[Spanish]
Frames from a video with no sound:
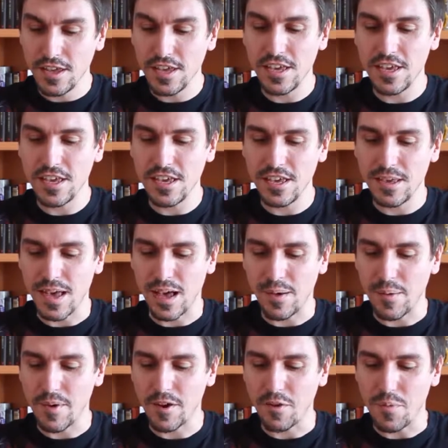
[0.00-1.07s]
Y
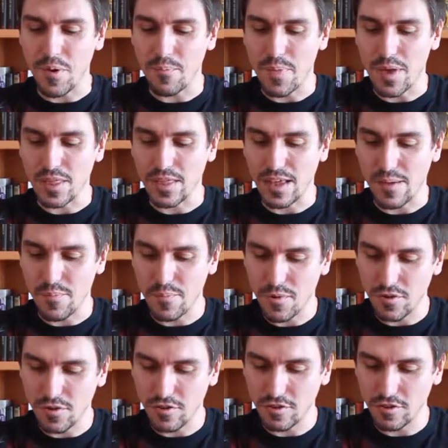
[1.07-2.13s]
a ver cómo
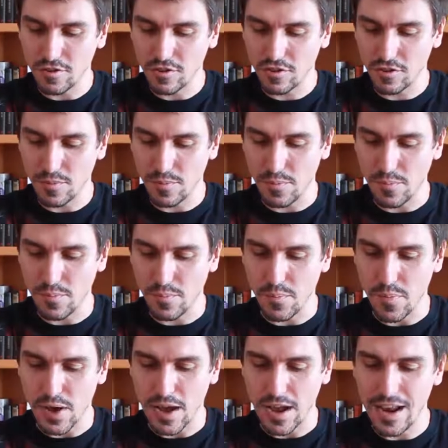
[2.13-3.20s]
empezamos.
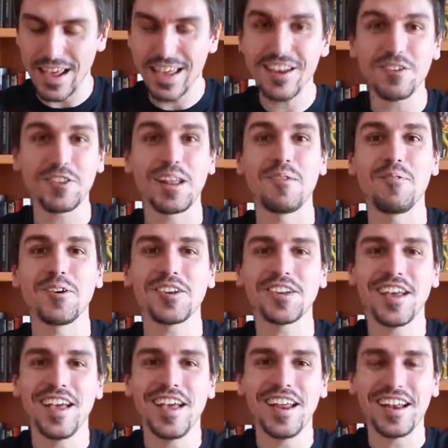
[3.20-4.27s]
Vale, no
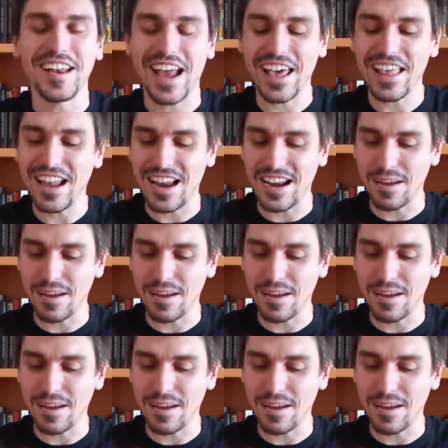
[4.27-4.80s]
tenemos nada en la